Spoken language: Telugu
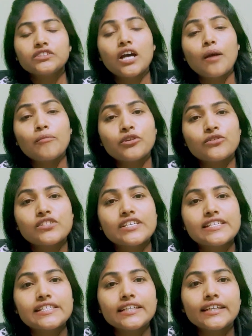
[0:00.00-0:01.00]
దామిని
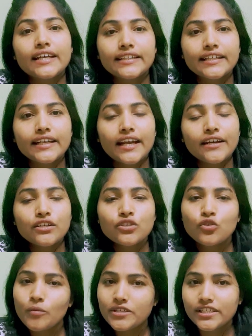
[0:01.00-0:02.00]
వచ్చేసి రతిక అండ్
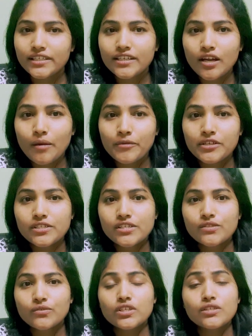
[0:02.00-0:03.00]
శోభా శెట్టిని నామినేట్
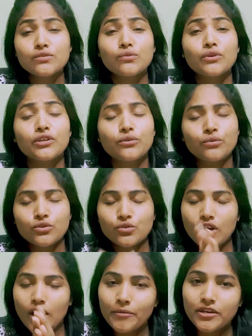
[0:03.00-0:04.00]
చేస్తుంది సో ఈరోజు
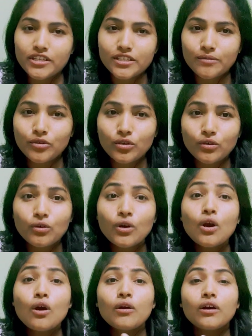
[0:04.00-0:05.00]
నామినేషన్లో
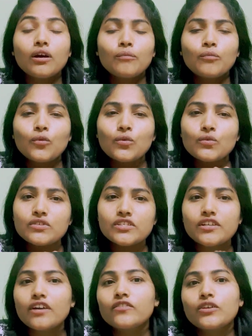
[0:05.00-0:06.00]

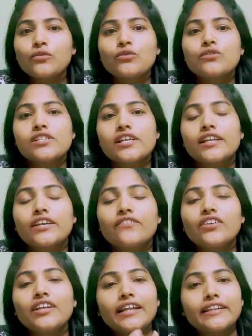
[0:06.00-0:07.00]
మోస్ట్ ఆఫ్ ది ఓట్స్
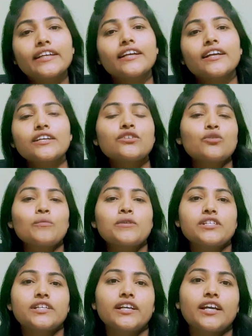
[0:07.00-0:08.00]
అనేవి రతికకి శోభా
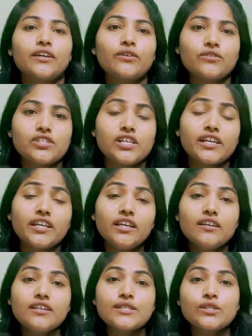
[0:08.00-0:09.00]
శెట్టి గారికి వచ్చాయి
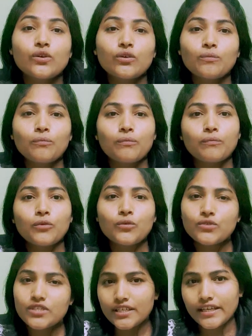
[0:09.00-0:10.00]
సో
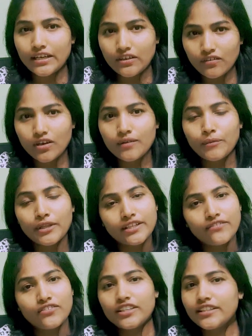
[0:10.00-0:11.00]
మోస్ట్లీ ఎక్కువ
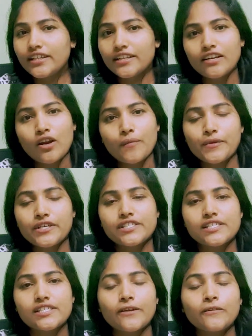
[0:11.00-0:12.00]
మంది వీళ్ళిద్దరిని నామినేట్
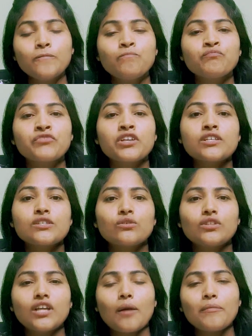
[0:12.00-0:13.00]
చేశారు సో
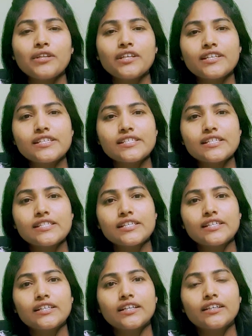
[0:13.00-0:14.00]
దామిని రీజన్స్
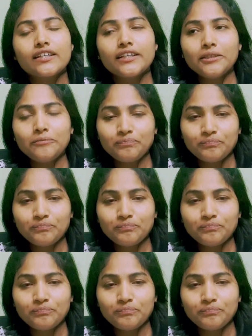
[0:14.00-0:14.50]
ఏంటంటే